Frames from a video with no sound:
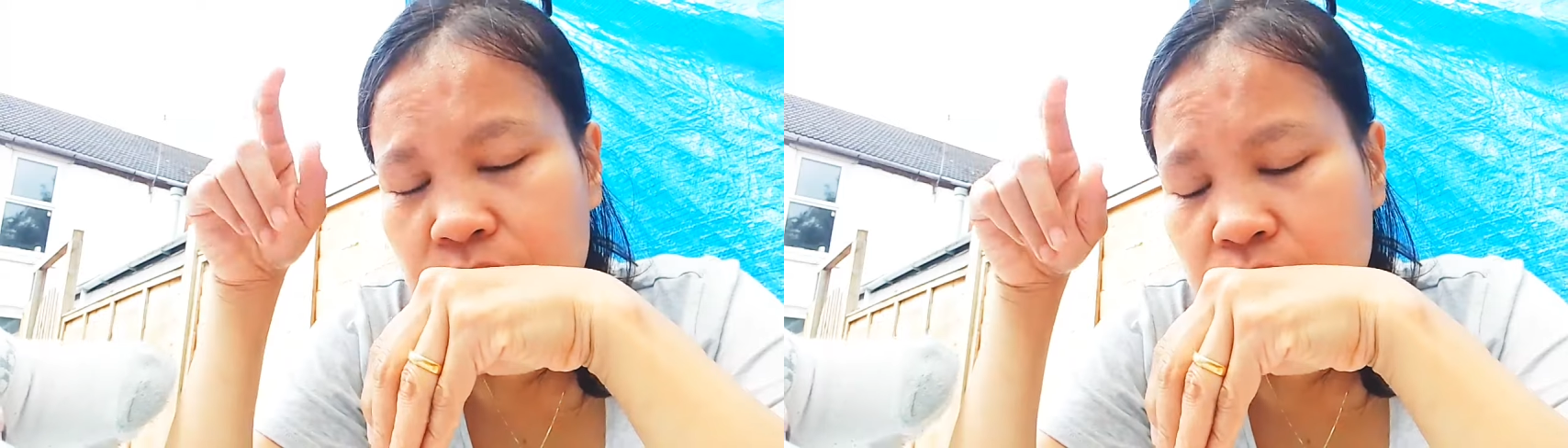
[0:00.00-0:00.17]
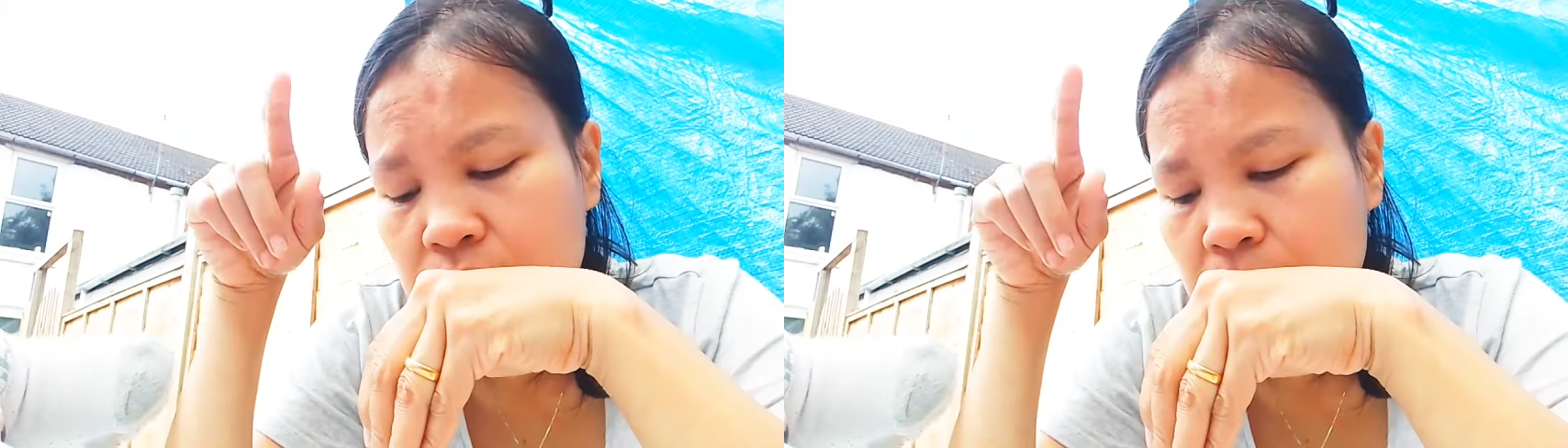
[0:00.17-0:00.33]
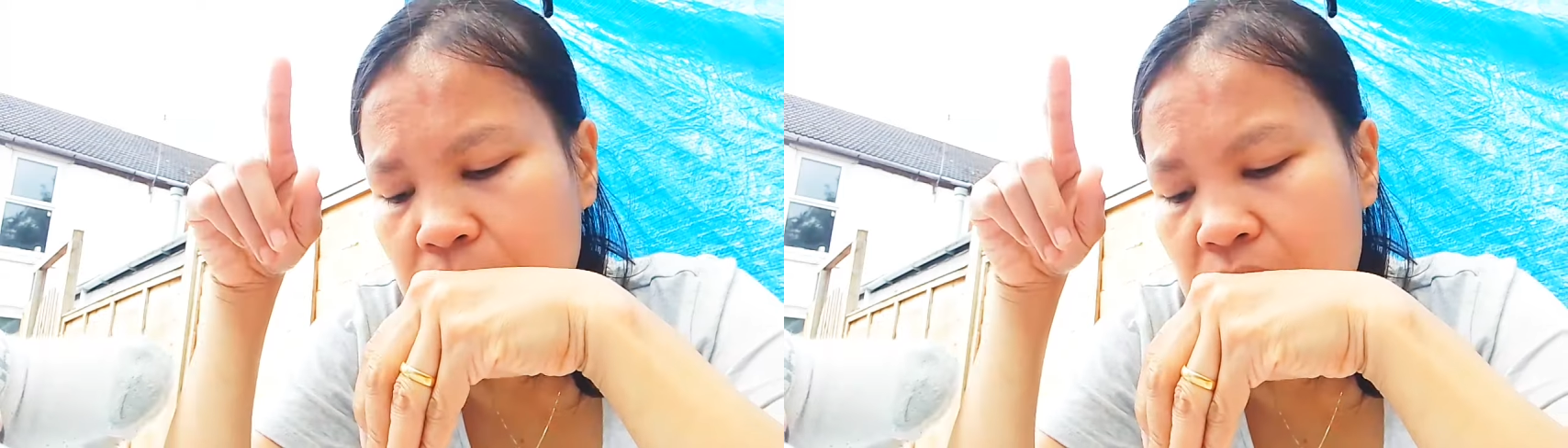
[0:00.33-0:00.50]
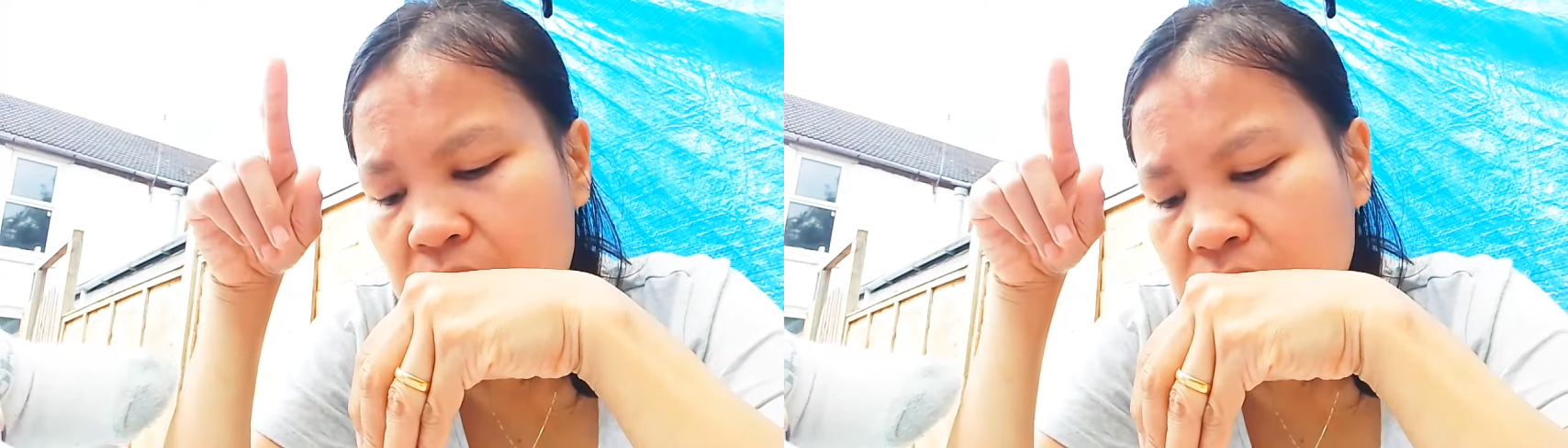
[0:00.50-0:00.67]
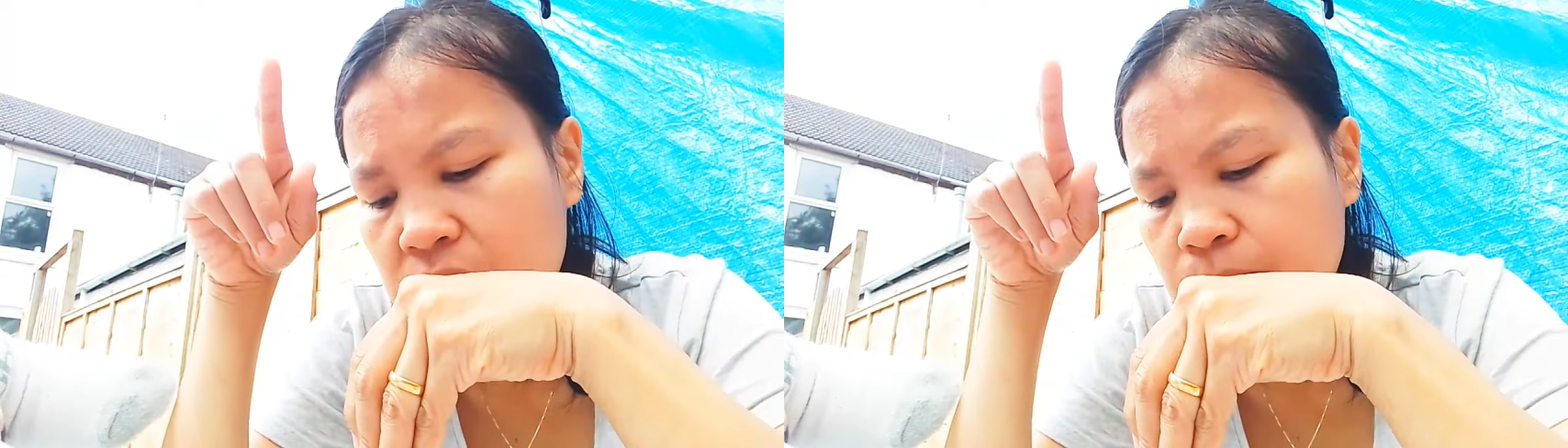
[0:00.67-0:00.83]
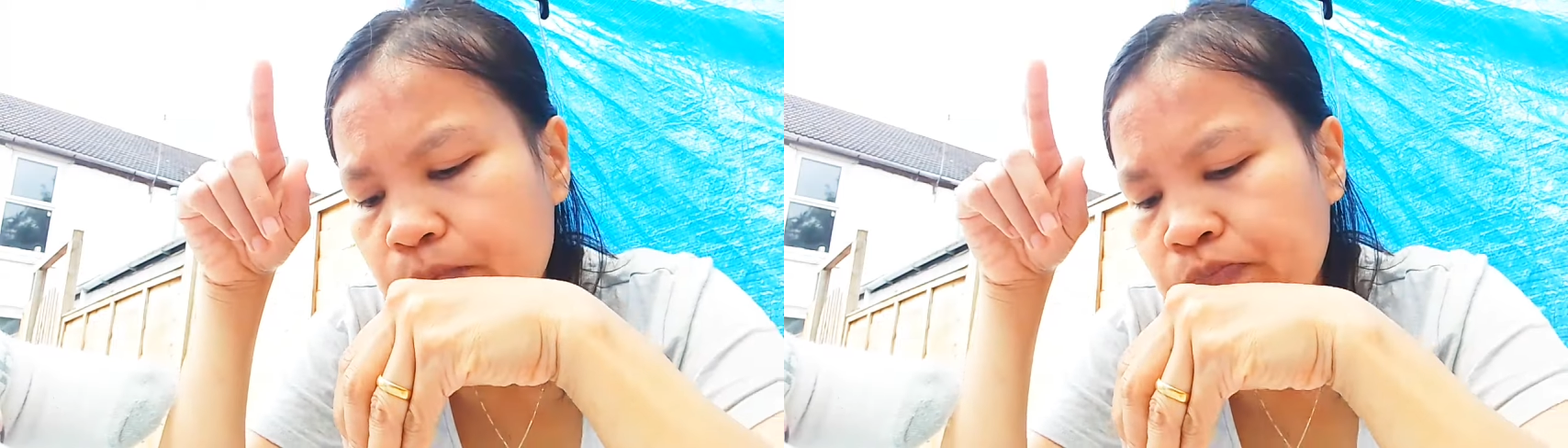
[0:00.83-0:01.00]
beberapa hal
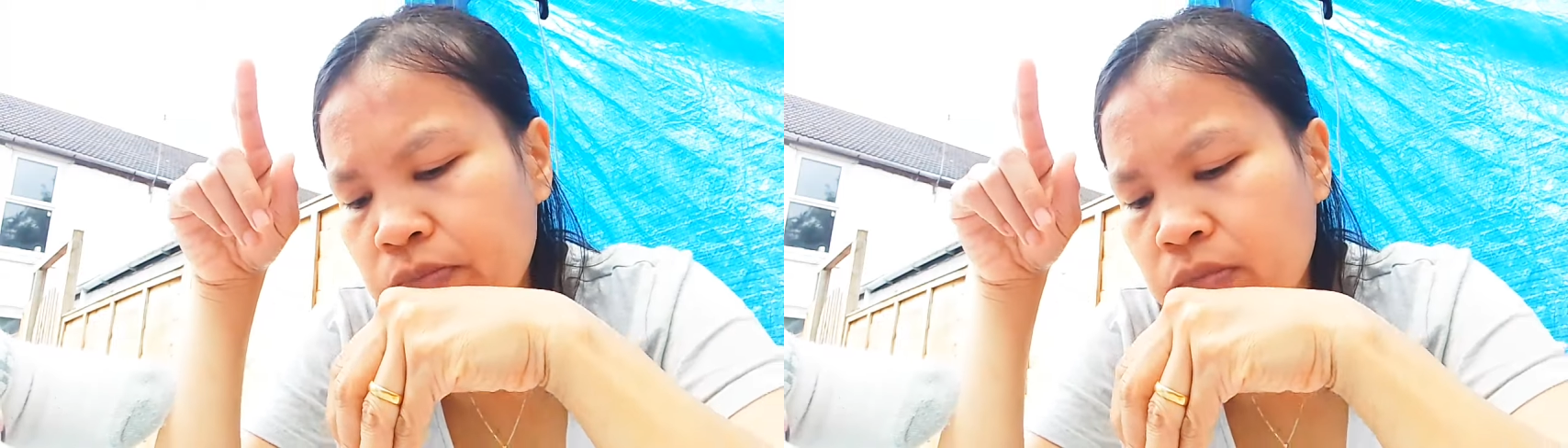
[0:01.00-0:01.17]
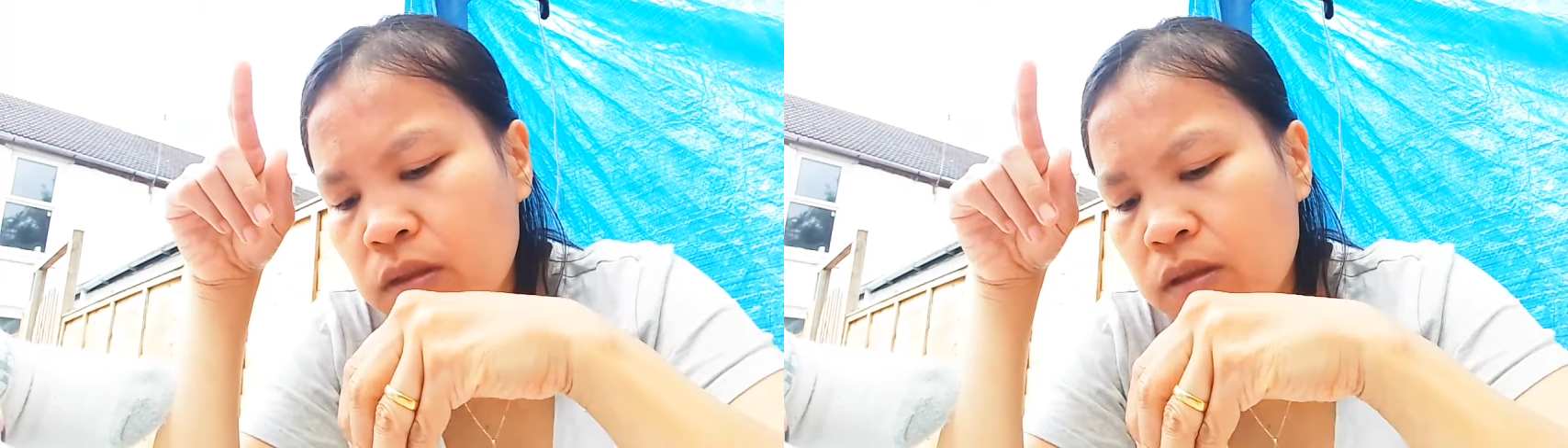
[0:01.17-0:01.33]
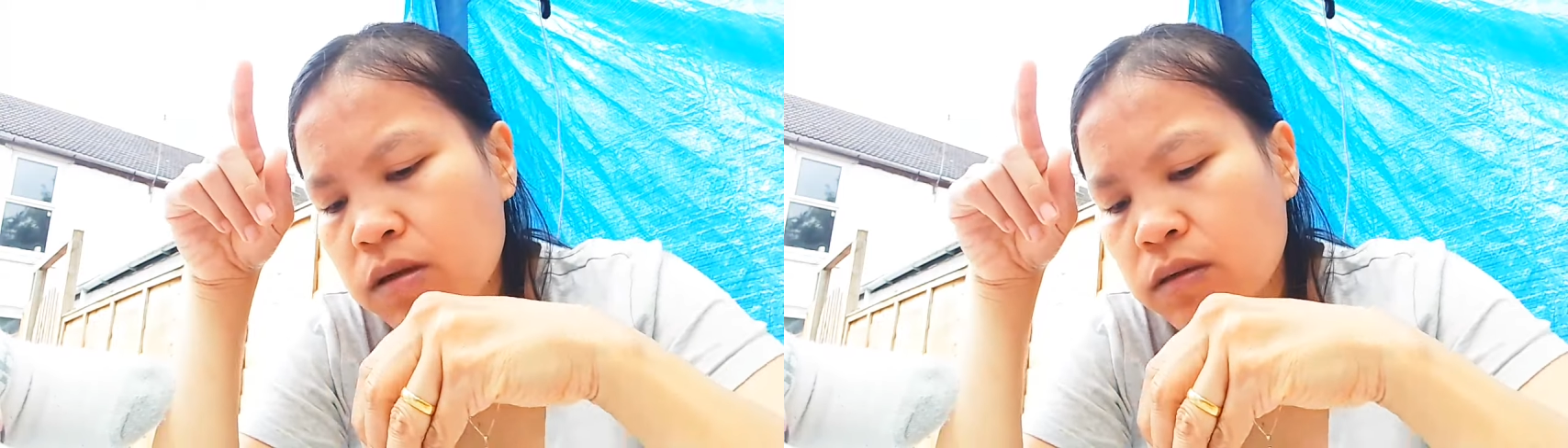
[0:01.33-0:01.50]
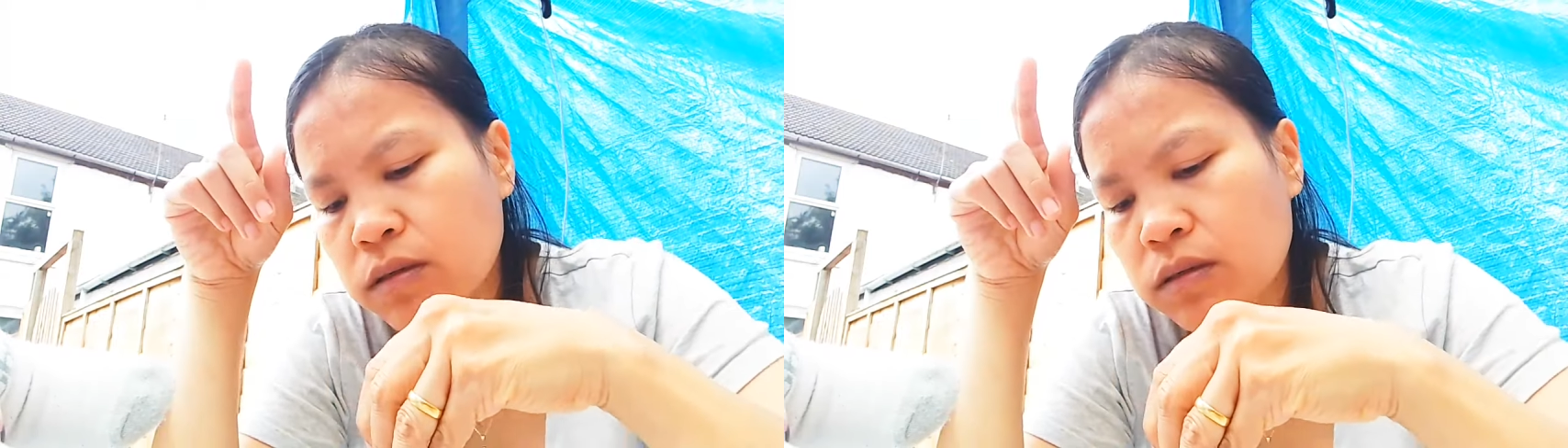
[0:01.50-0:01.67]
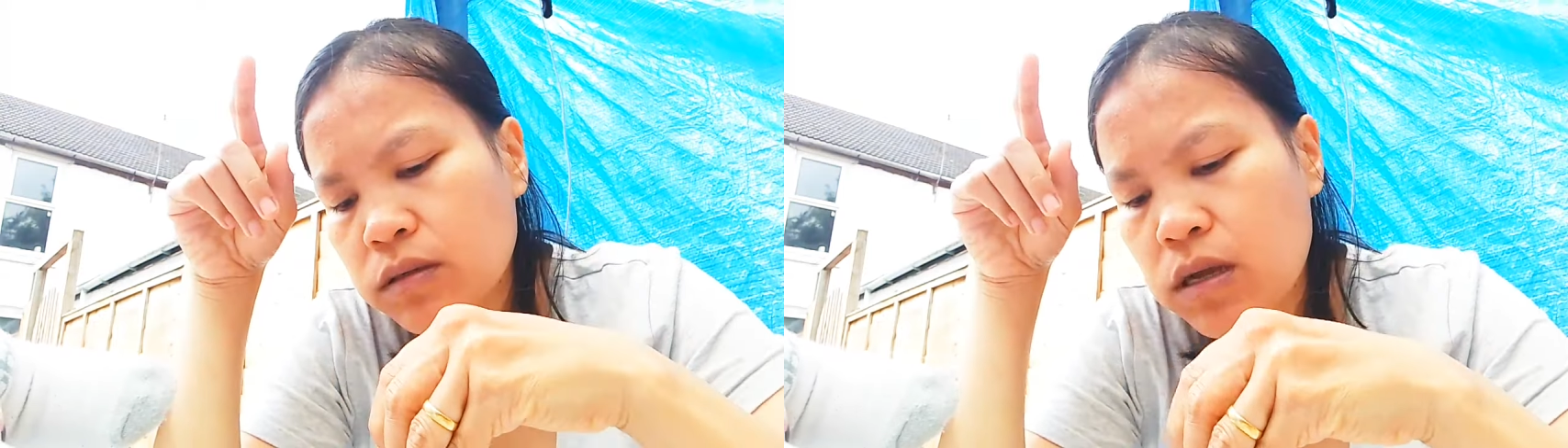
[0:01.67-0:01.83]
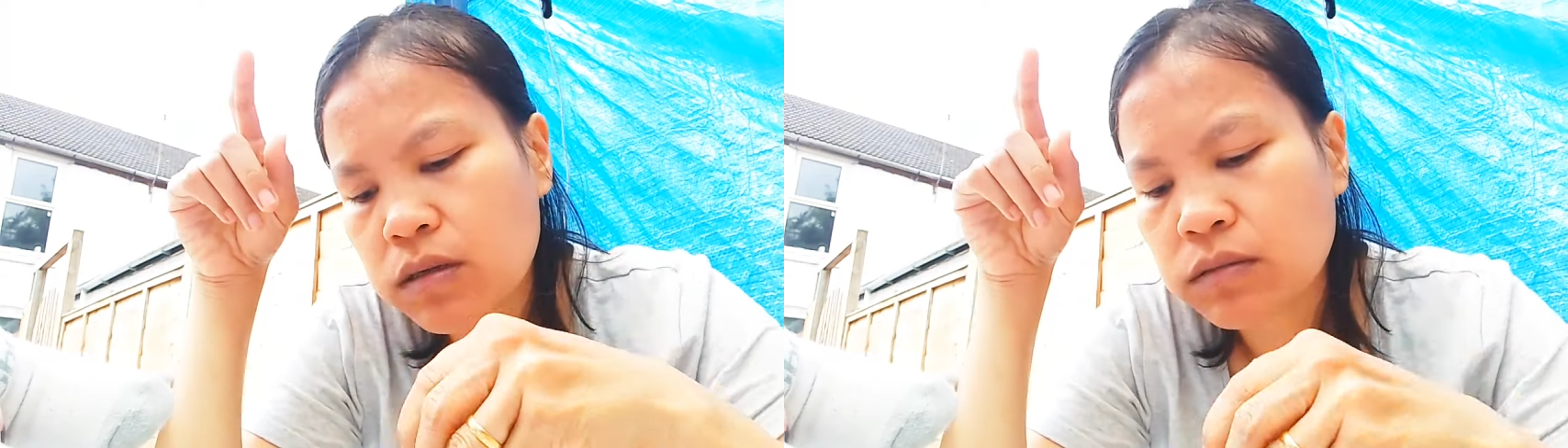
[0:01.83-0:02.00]
yang
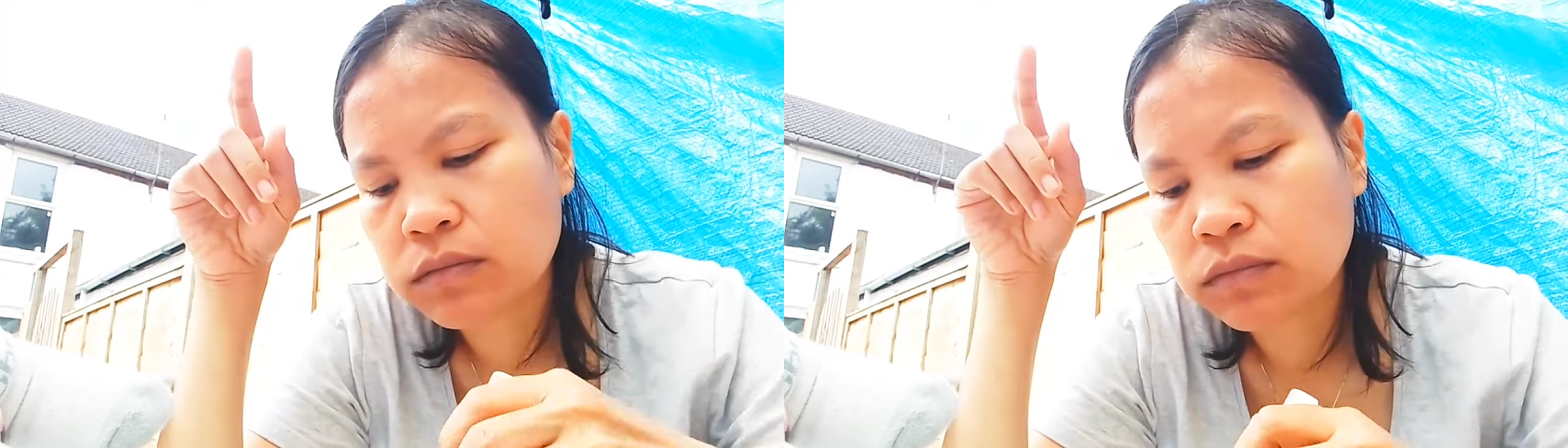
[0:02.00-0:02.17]
yang